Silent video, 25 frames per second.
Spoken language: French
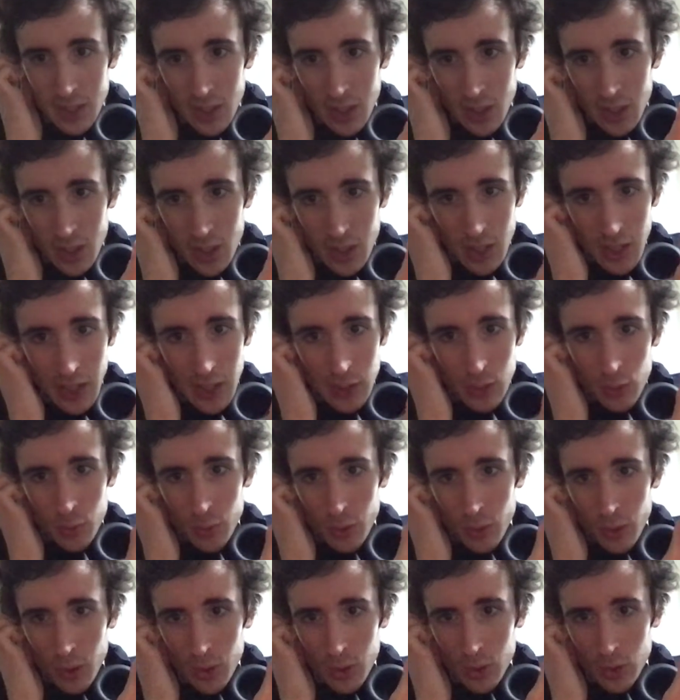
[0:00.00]
à
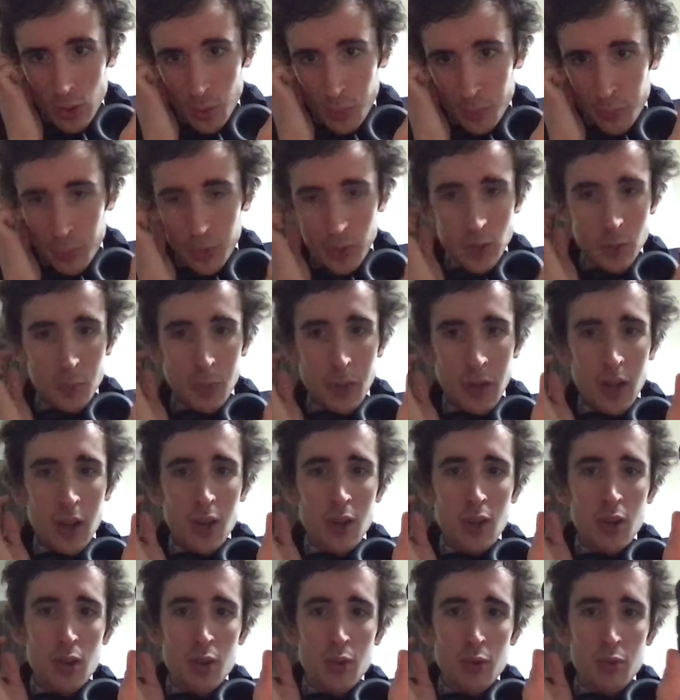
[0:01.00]
nouveau, je pense pas
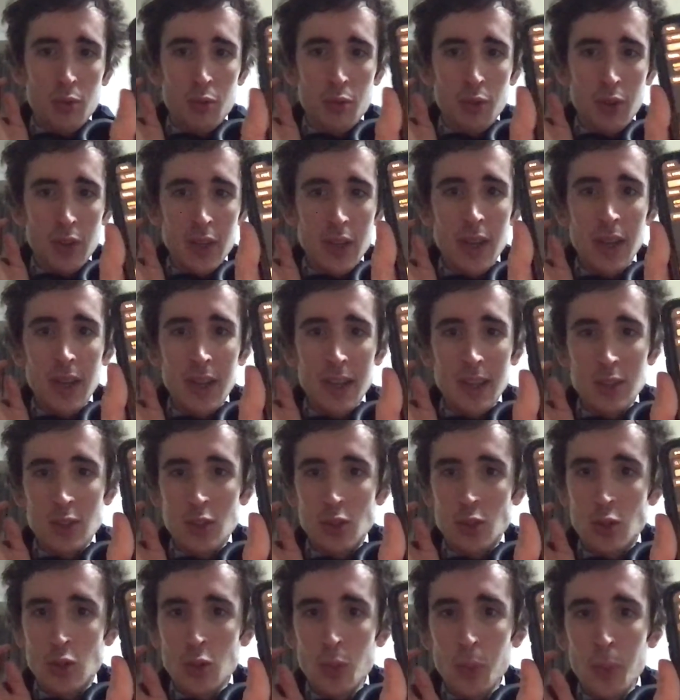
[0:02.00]
que vous voyez
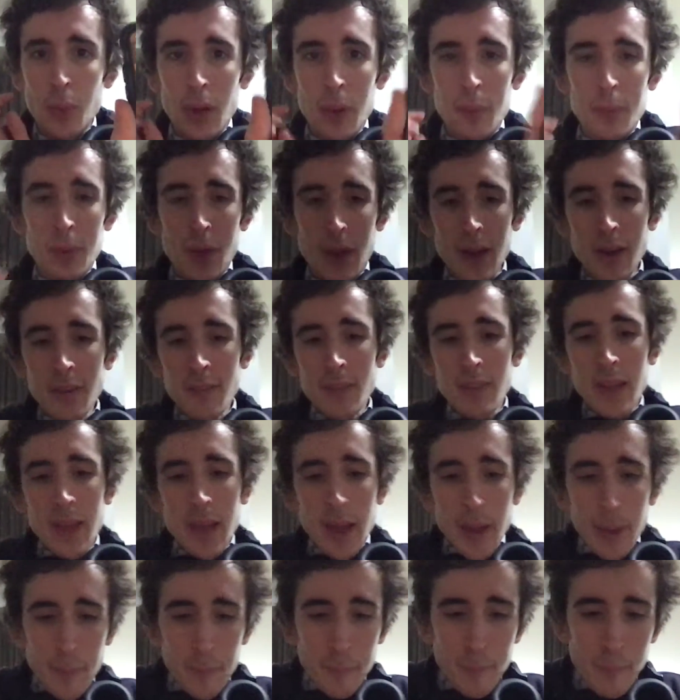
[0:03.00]
super bien,
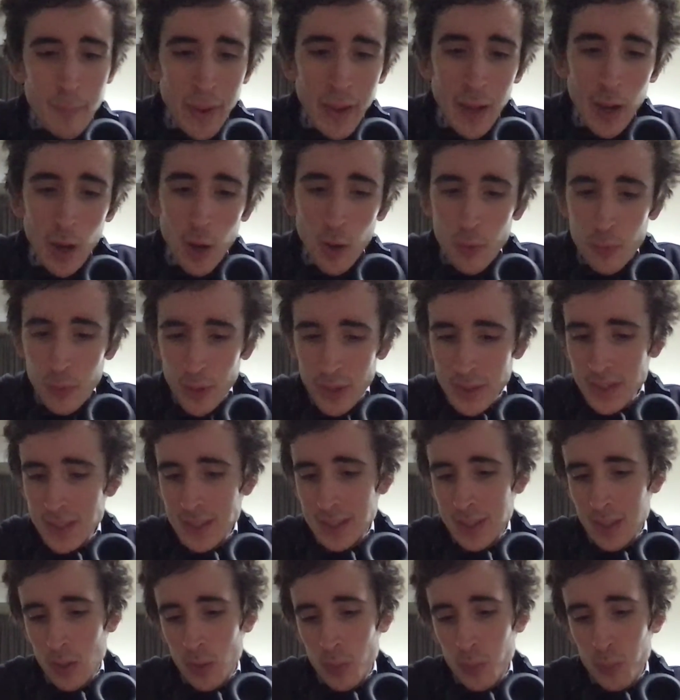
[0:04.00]
mais en fait,
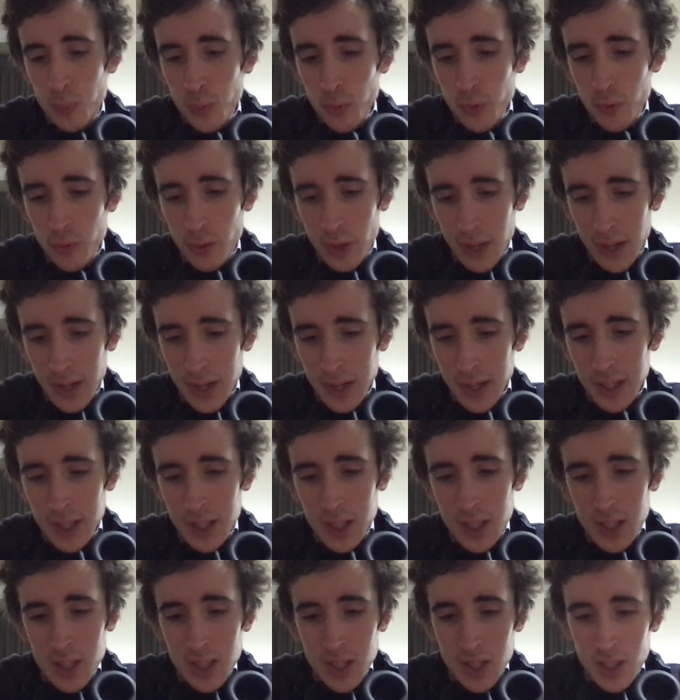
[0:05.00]
c'est le pouvoir
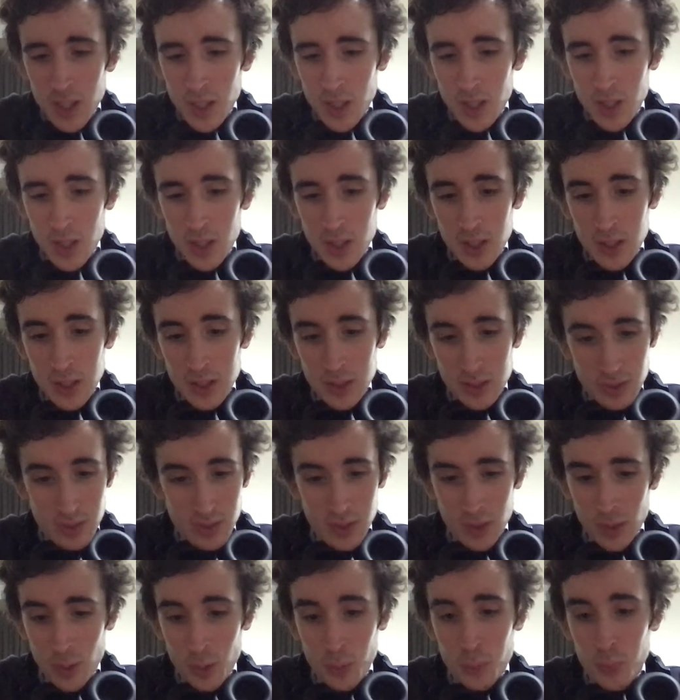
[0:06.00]
euh,
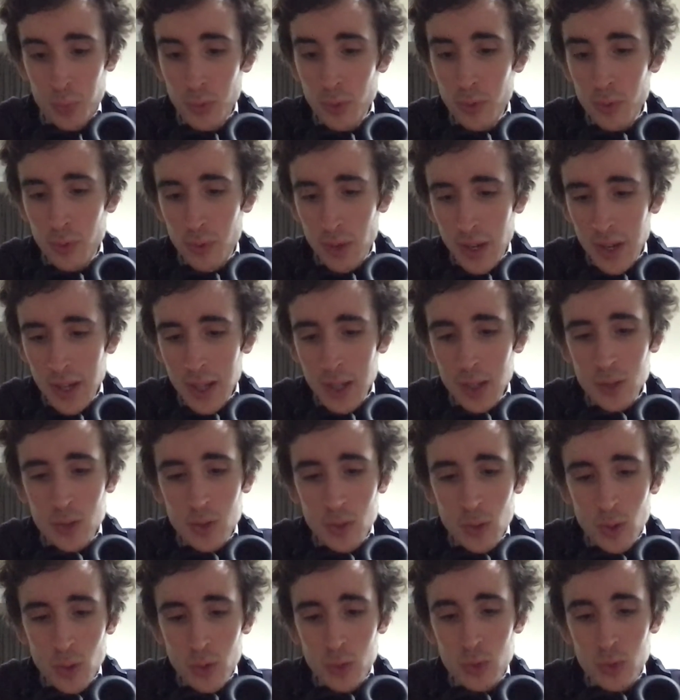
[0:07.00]
le pouvoir de.